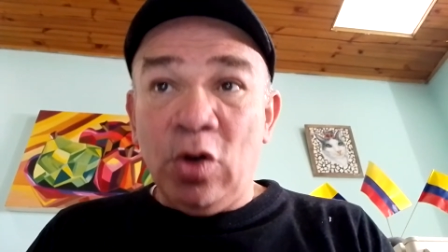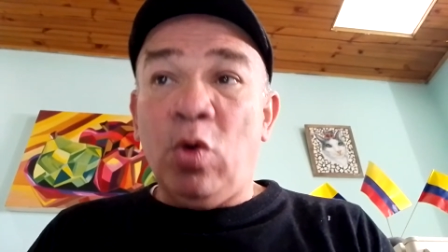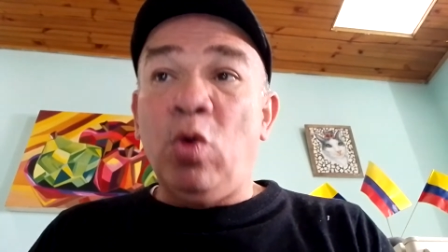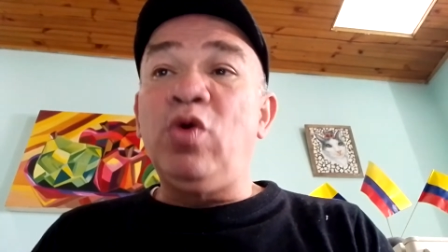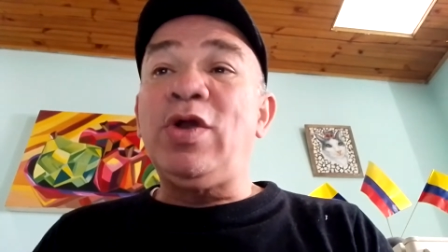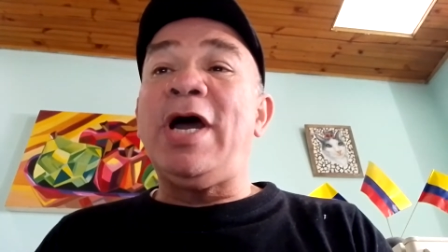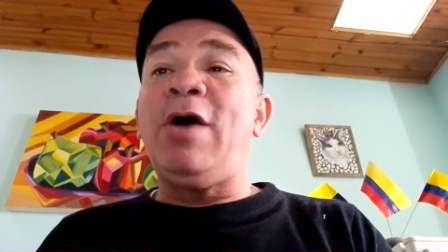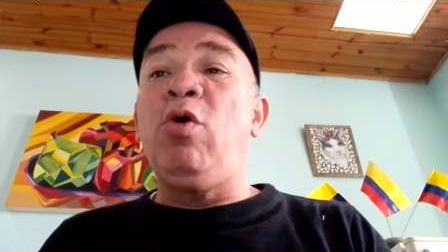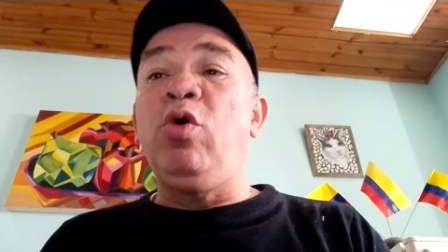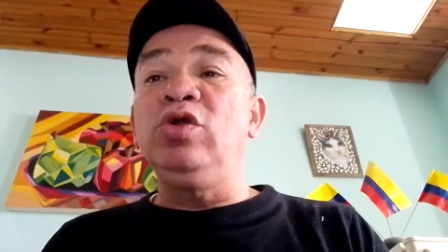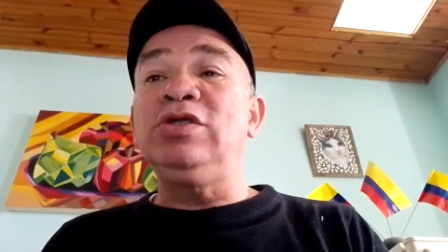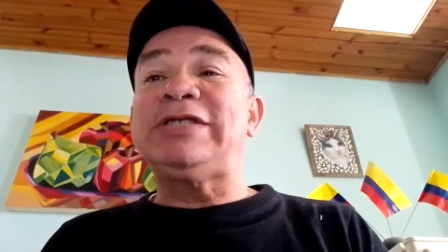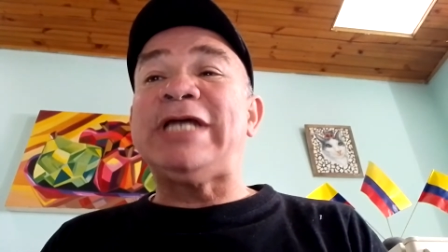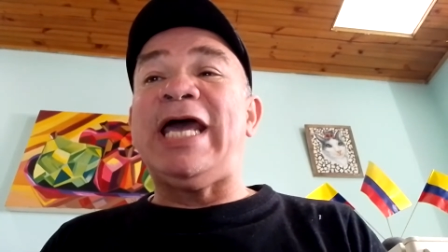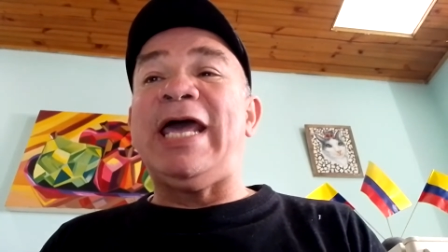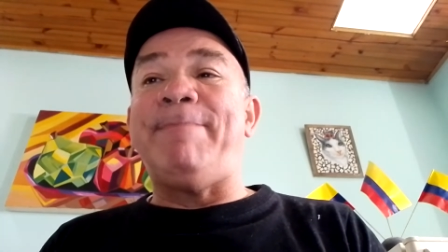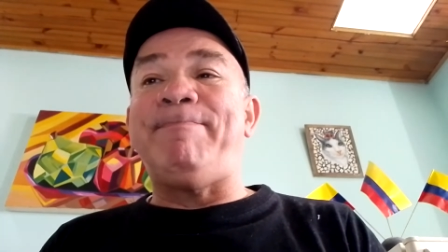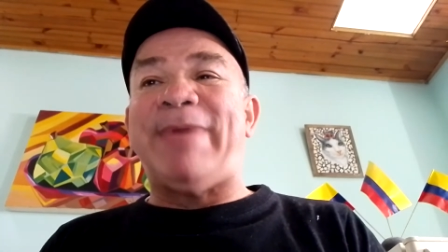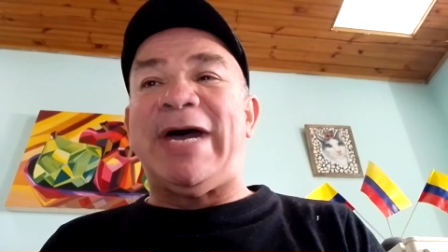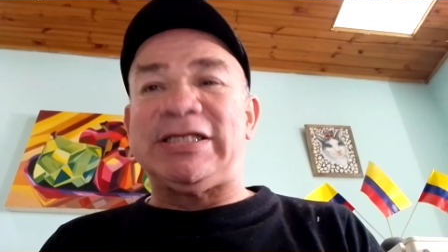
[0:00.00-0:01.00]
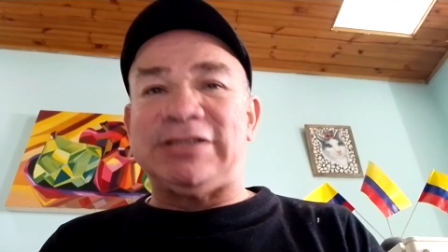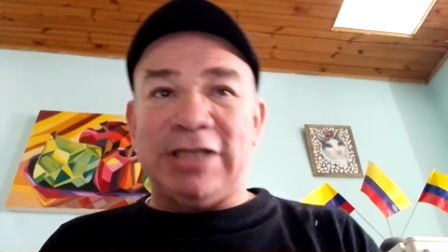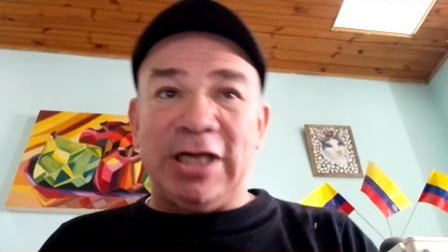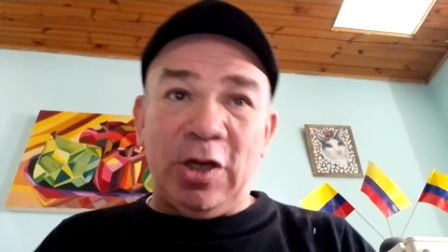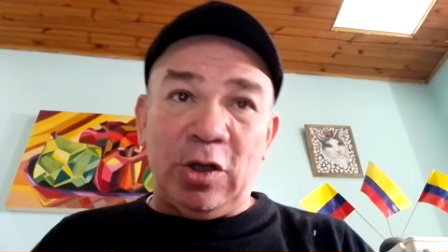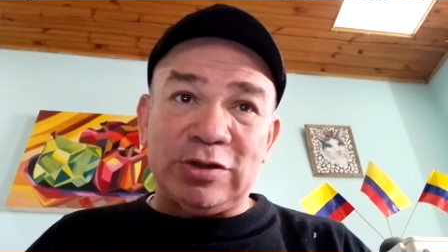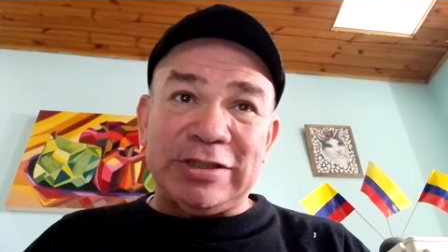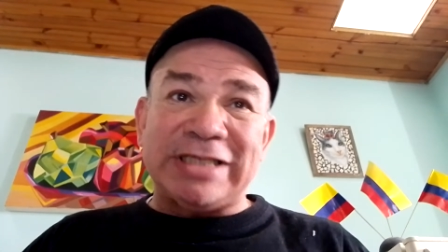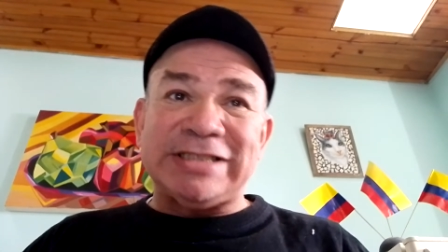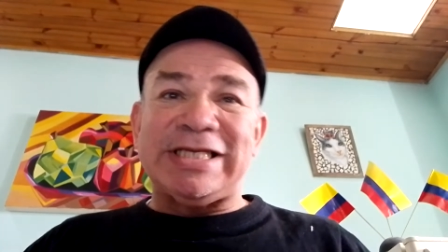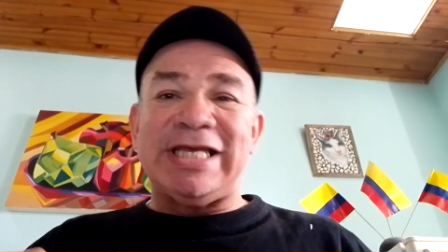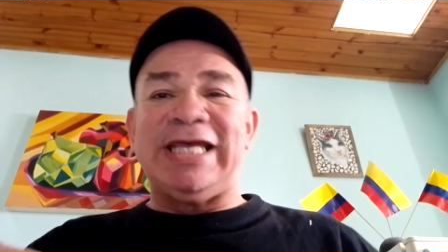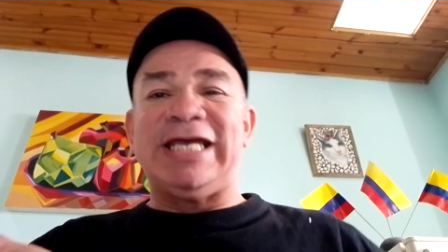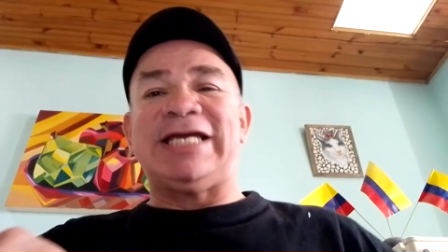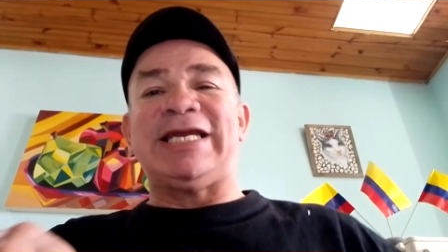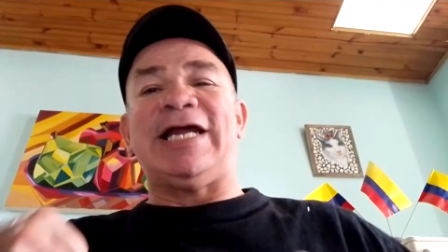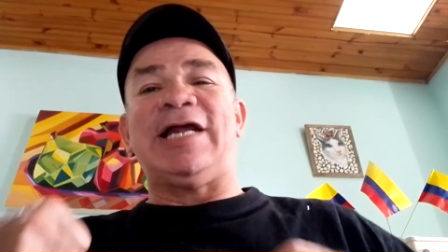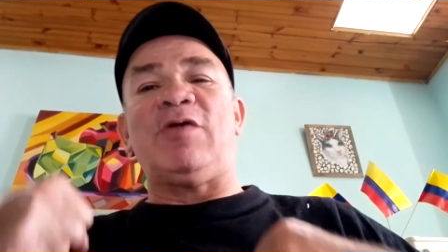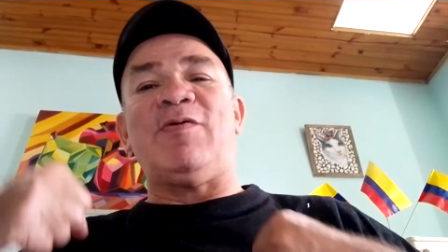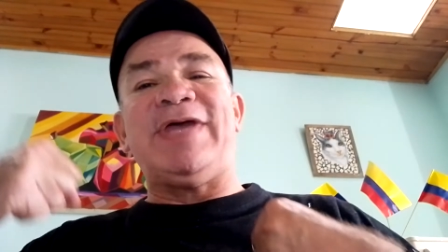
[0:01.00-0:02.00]
Una junta de patriotas se
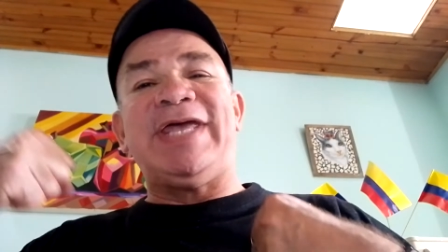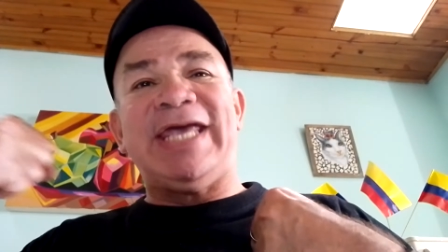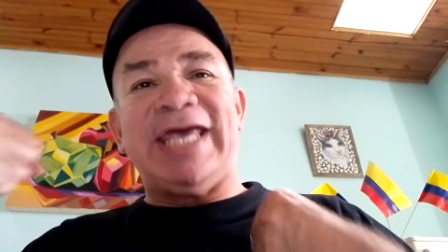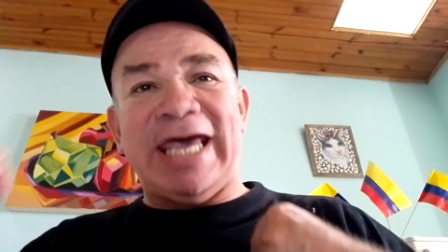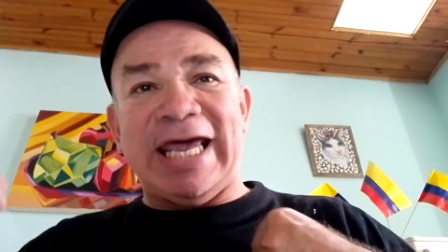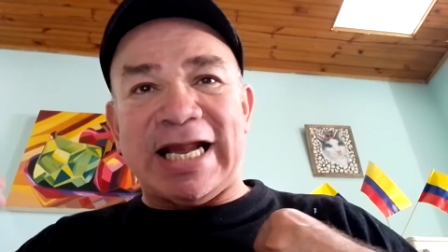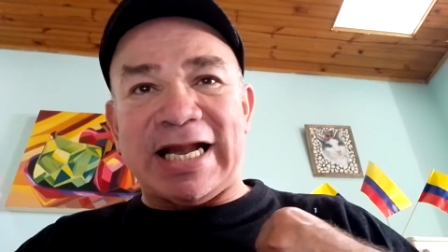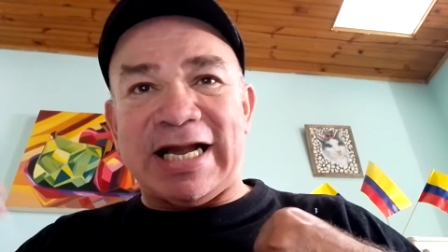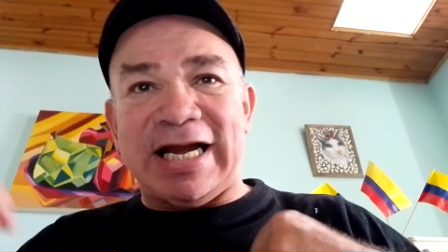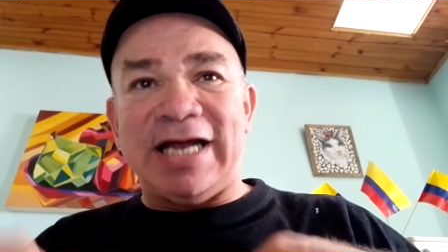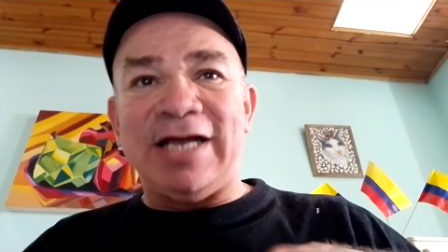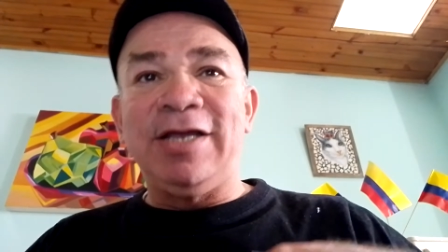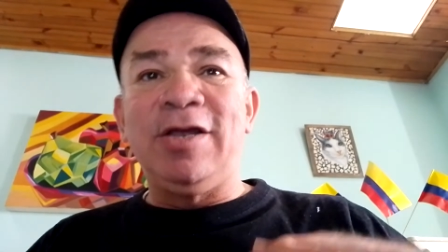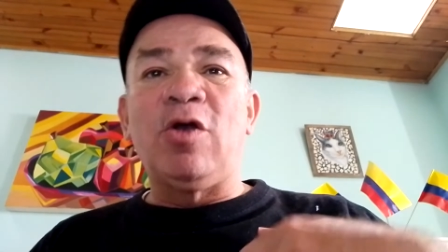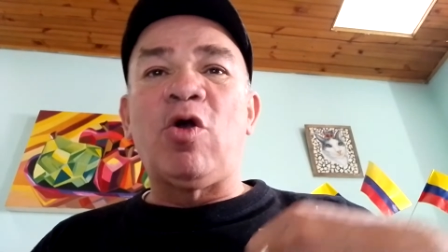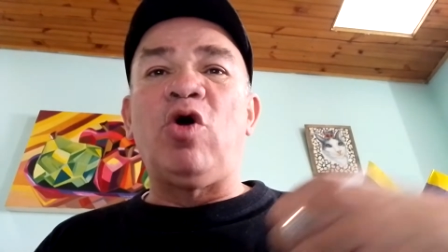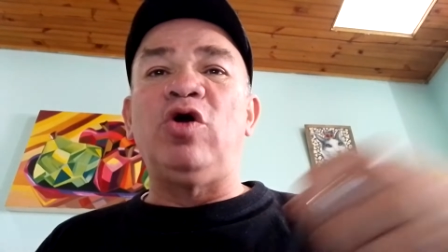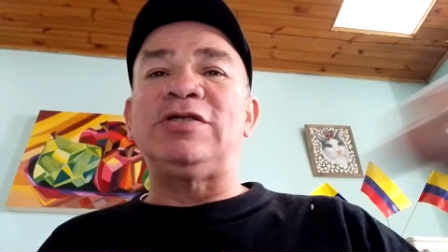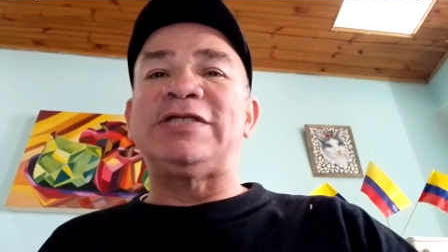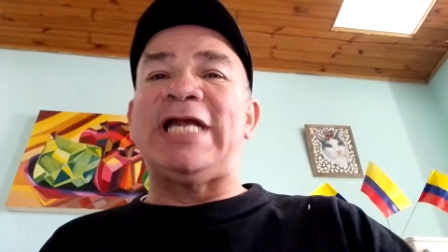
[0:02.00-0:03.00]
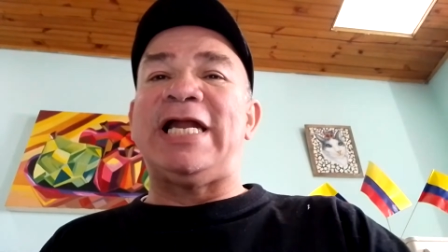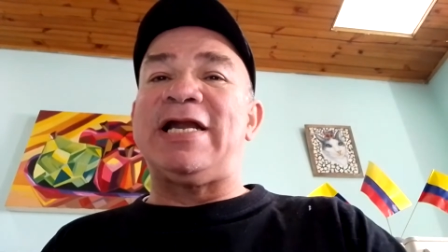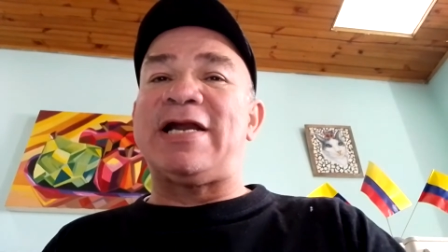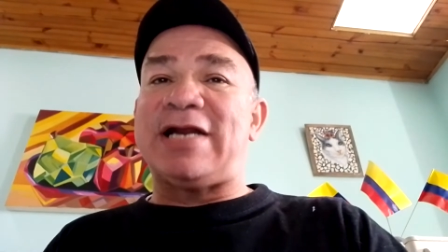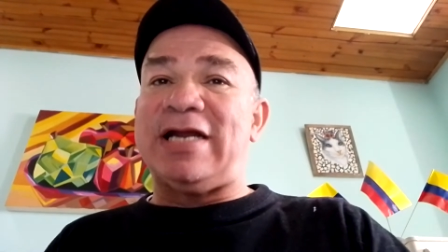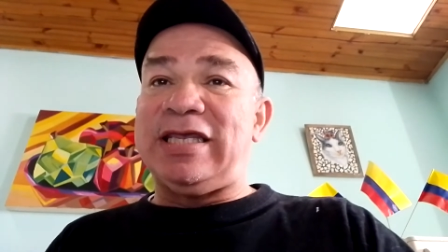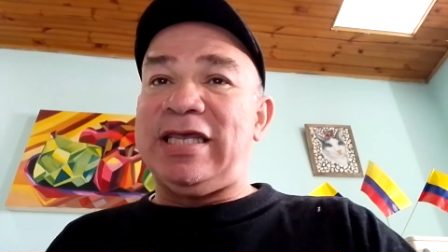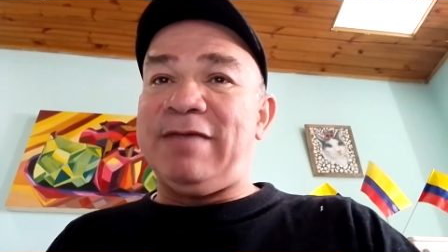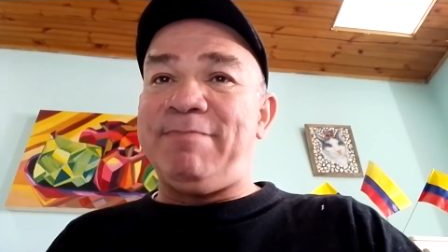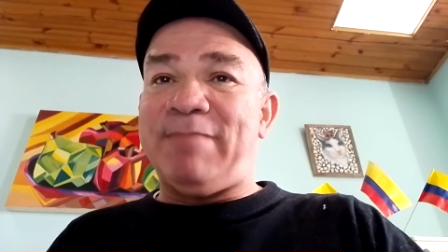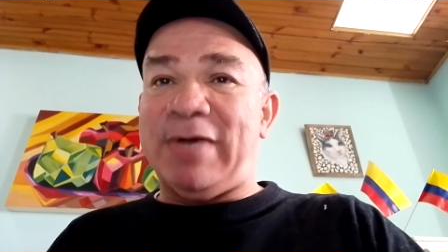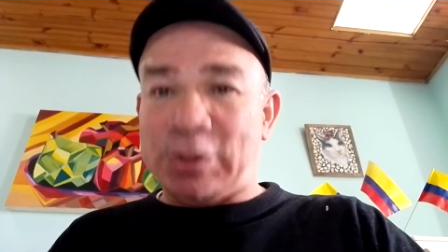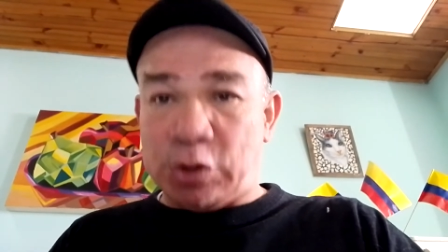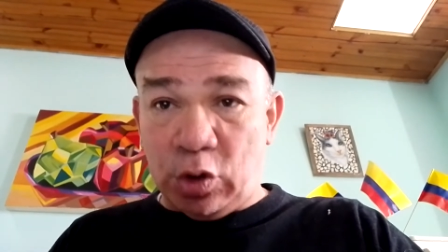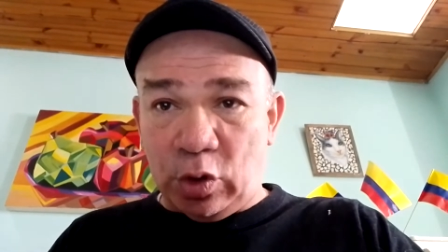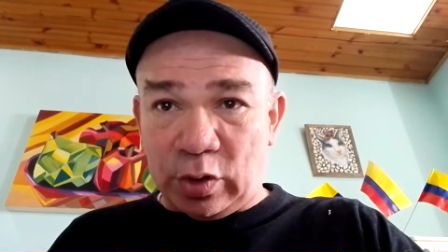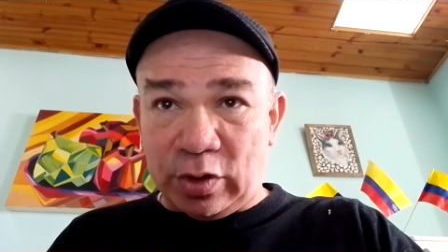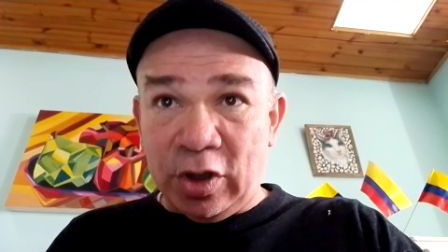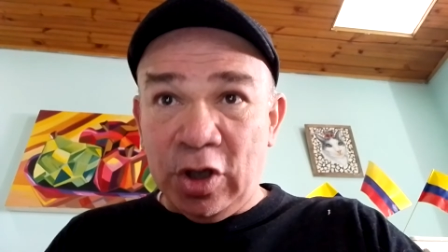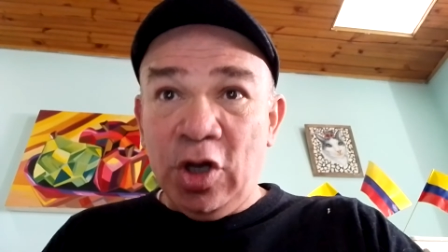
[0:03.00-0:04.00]
declaró en guerra contra el rey
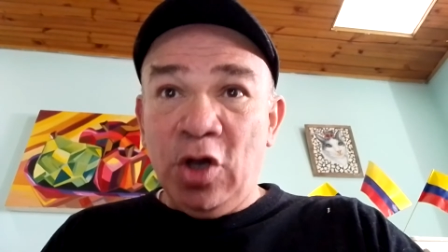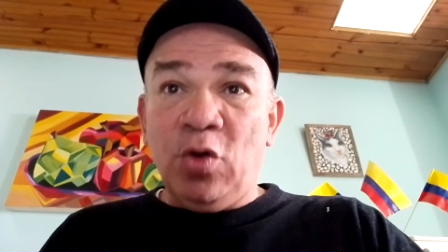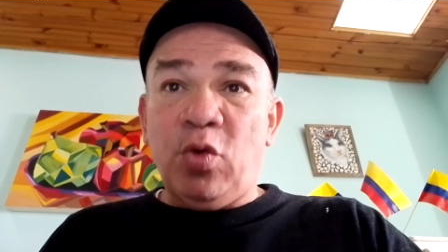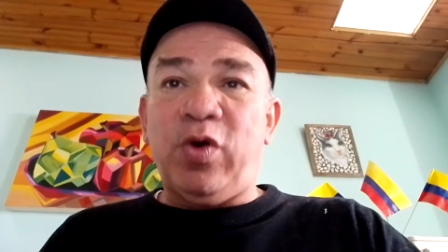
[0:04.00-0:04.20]
invasor.